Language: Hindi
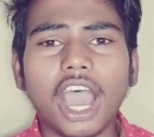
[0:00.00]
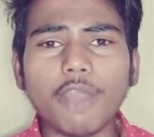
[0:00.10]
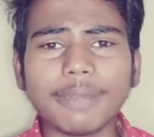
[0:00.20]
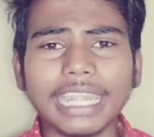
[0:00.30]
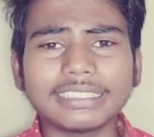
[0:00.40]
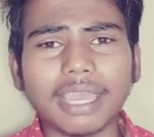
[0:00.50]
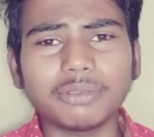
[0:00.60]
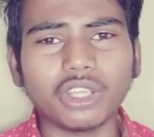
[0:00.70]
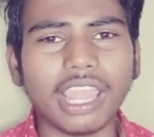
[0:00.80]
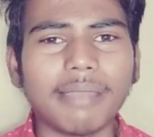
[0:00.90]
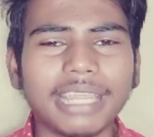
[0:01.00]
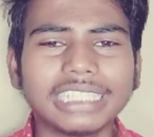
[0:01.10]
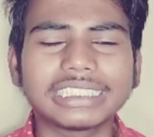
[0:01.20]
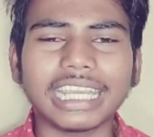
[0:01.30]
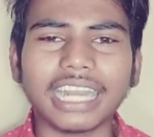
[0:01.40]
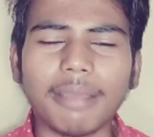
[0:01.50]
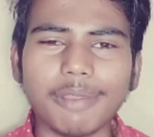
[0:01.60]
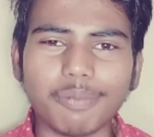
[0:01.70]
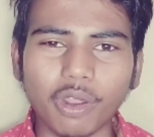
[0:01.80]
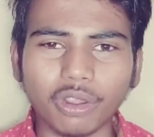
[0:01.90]
और फ्रेंड्स आप जो है हमें
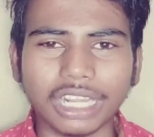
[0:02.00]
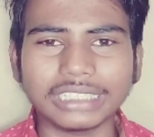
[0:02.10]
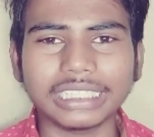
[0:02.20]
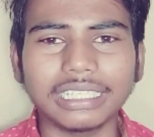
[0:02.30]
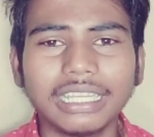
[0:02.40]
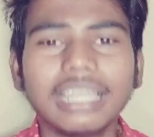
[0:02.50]
इंस्टाग्राम में फॉलो कर